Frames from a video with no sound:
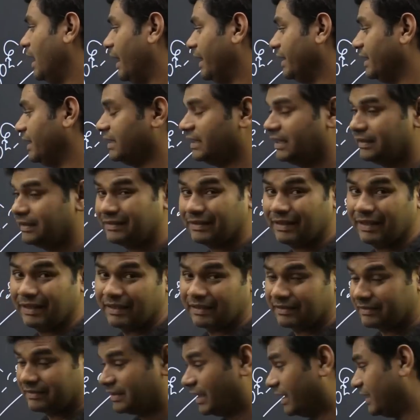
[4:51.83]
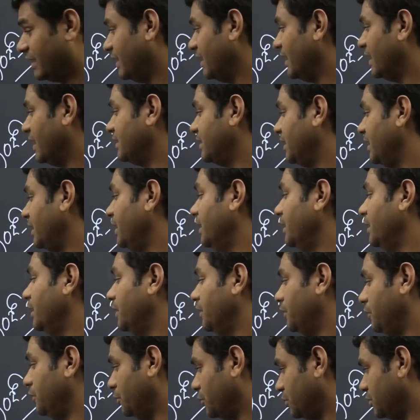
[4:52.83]
ఐఎన్ఎస్ సహ్యాద్రి
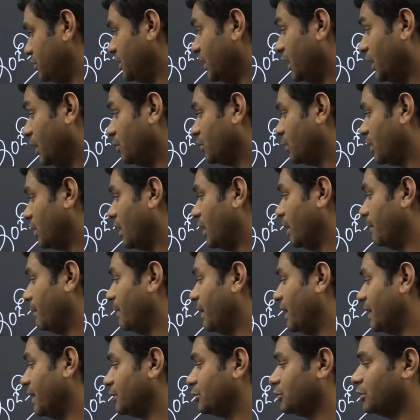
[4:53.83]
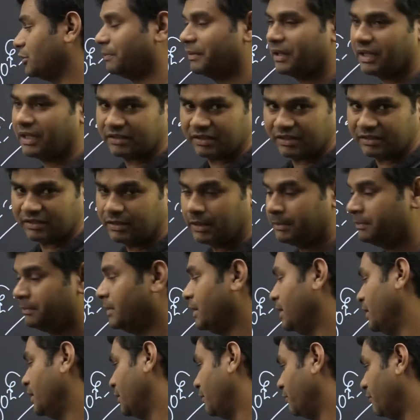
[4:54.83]
యుద్ధ నౌక భారత్కు ప్రాతినిధ్యం
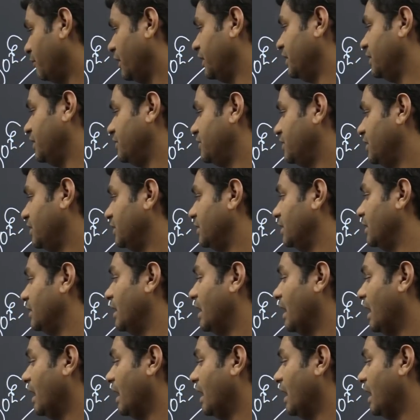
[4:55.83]
వహించింది